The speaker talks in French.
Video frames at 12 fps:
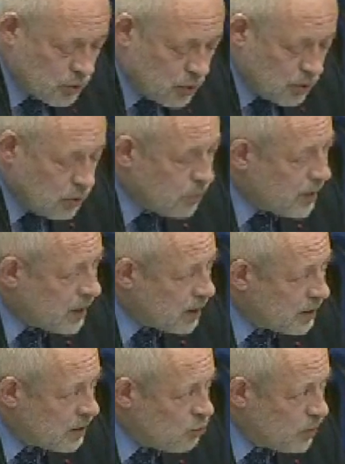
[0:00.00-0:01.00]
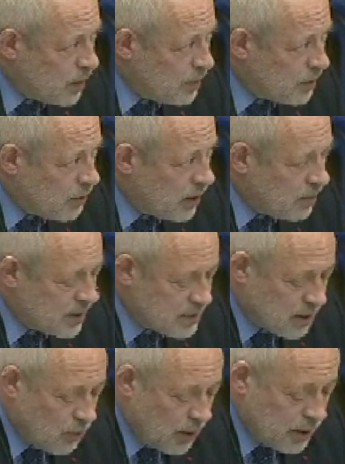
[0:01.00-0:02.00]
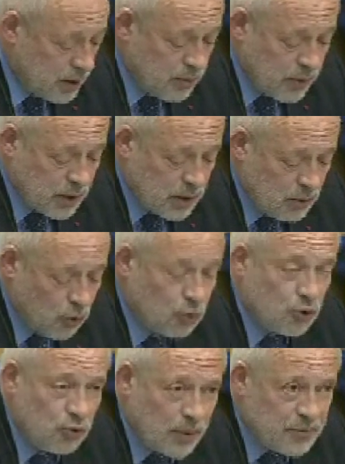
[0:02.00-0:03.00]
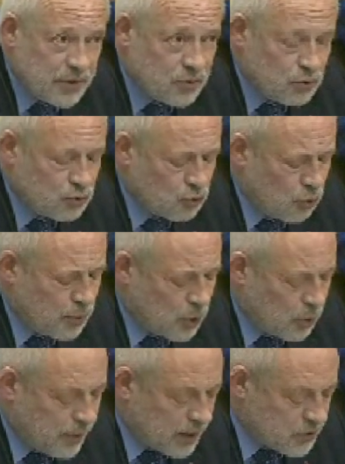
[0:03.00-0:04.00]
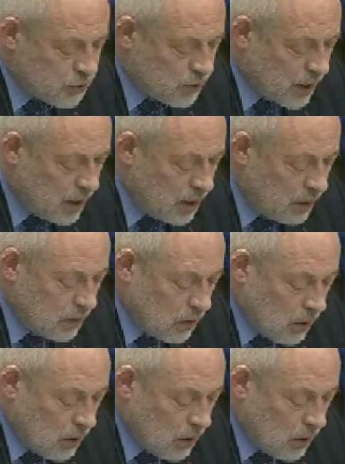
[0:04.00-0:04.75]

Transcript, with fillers: de Ben Laden lui-même et de Ayman Zawahiri, mais qui n'ont aucune aptitude sur le plan opérationnel.